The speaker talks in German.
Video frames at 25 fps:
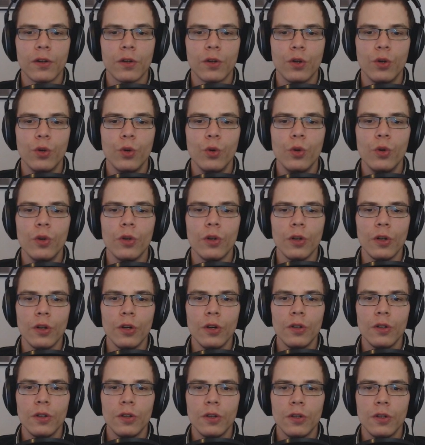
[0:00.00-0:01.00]
Cool.
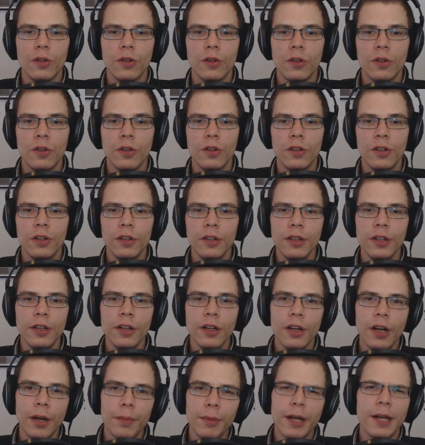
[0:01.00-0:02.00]

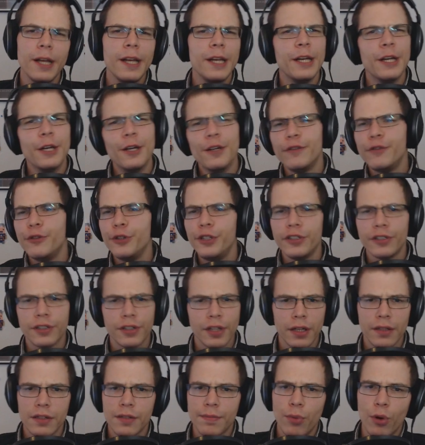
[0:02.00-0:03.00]
Ja, aber für diese
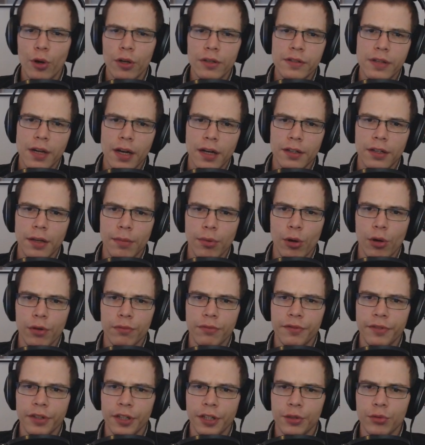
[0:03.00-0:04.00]
Transportsachen, da brauchen
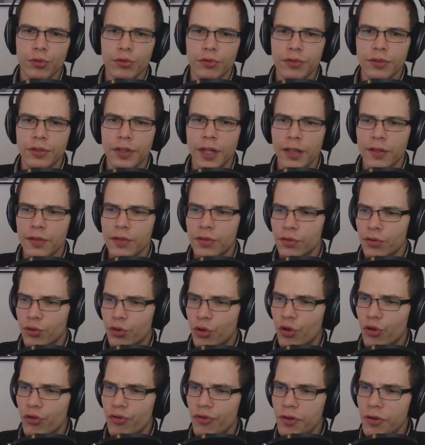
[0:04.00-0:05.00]
wir wirklich nur einen ganz
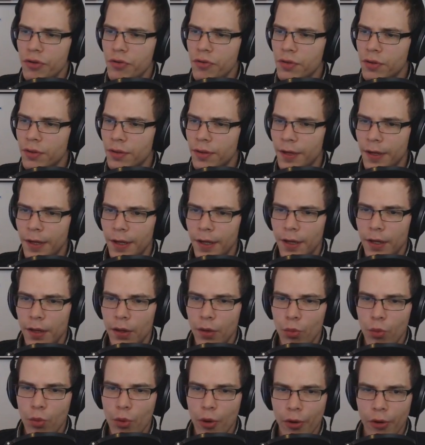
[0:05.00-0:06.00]
cruden
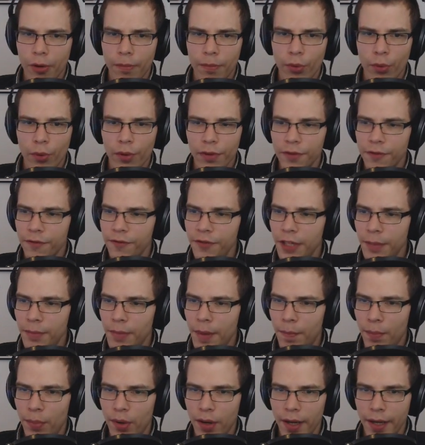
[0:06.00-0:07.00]
Walkerboard,
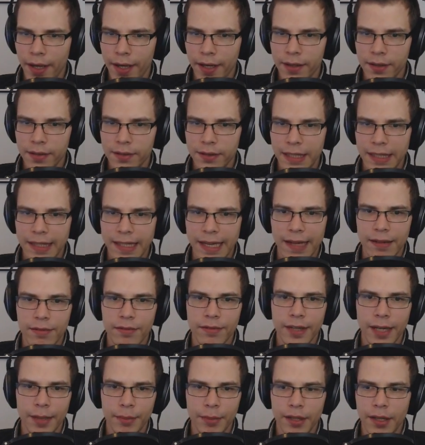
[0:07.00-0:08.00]
viermal Planks, den kennen
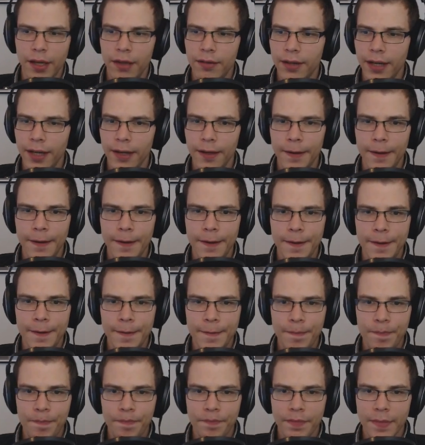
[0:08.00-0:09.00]
wir ja mittlerweile.
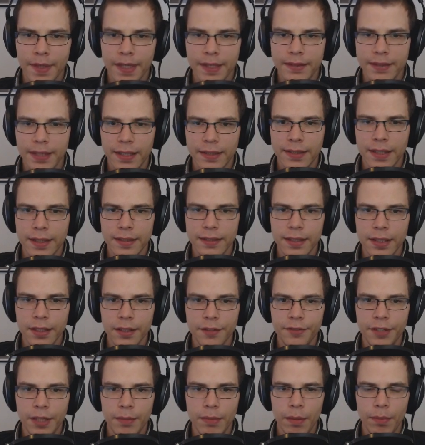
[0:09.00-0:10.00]
Zack, zack, zack,
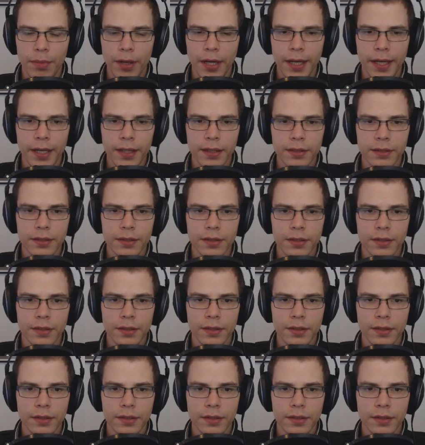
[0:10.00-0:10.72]
viermal Planks,